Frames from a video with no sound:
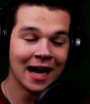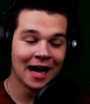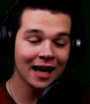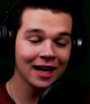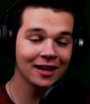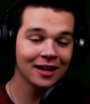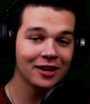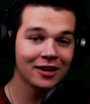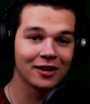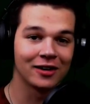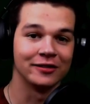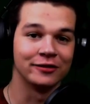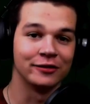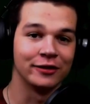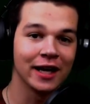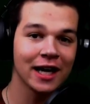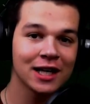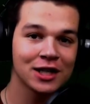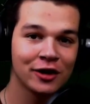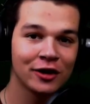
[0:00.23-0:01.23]
Hallo,
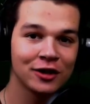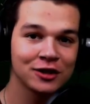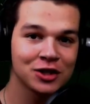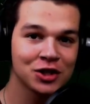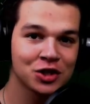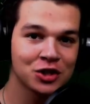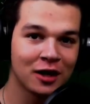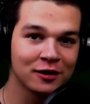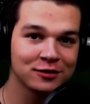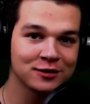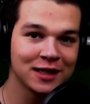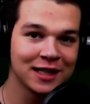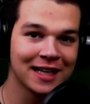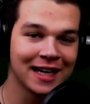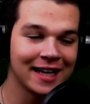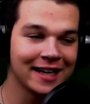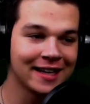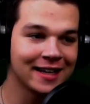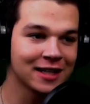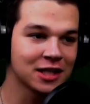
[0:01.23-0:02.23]
wer heute schon auf den
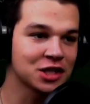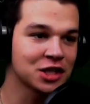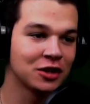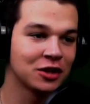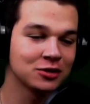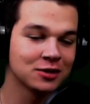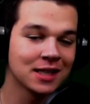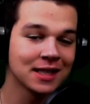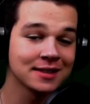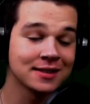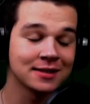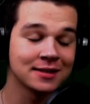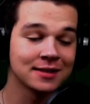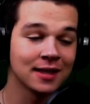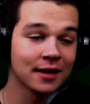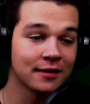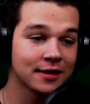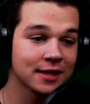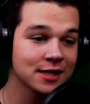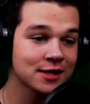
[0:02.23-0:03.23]
Kalender geschaut hat,
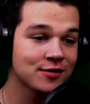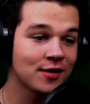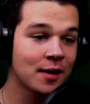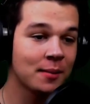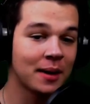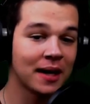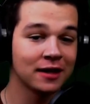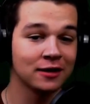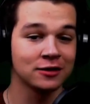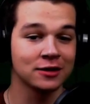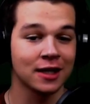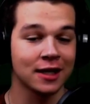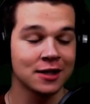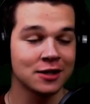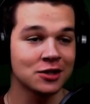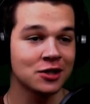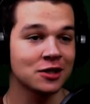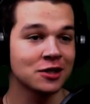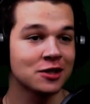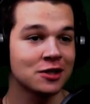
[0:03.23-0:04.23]
der weiß, wir haben
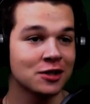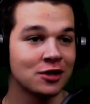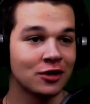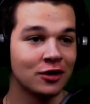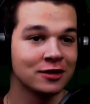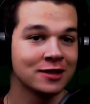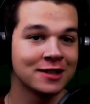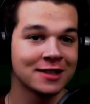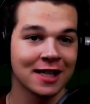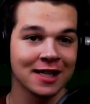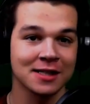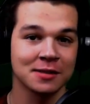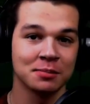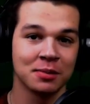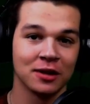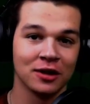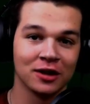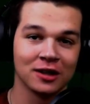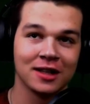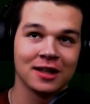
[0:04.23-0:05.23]
31. und das
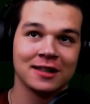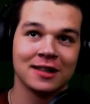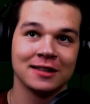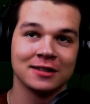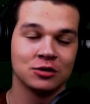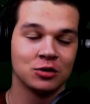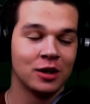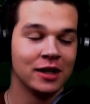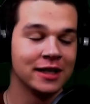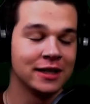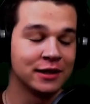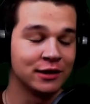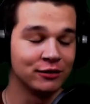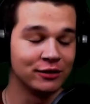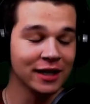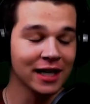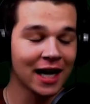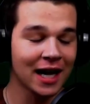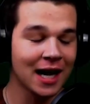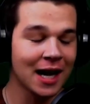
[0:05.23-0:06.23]
bedeutet natürlich,
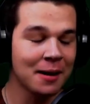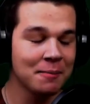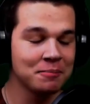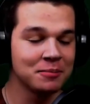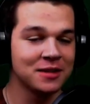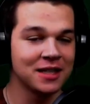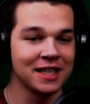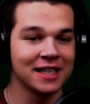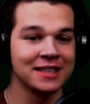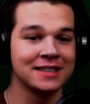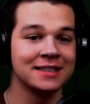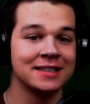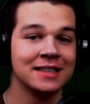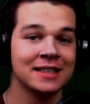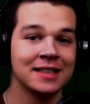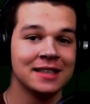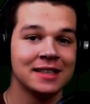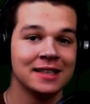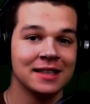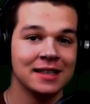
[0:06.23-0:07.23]
wir haben den
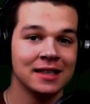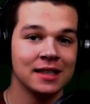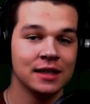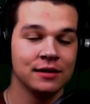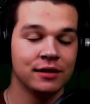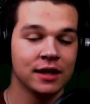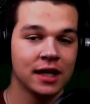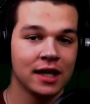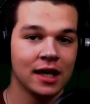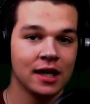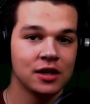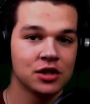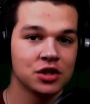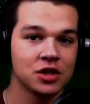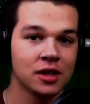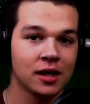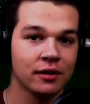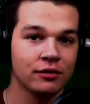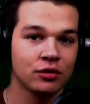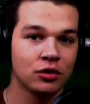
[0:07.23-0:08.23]

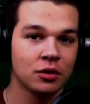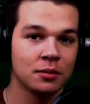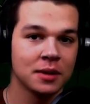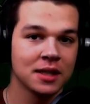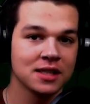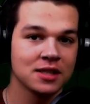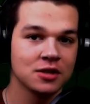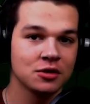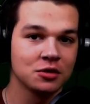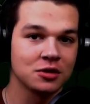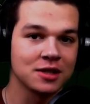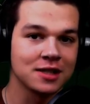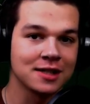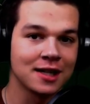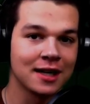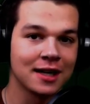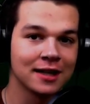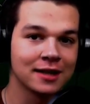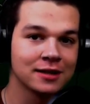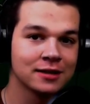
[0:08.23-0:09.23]
evangelischen
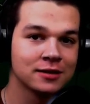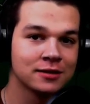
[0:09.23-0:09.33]
Reformationstag.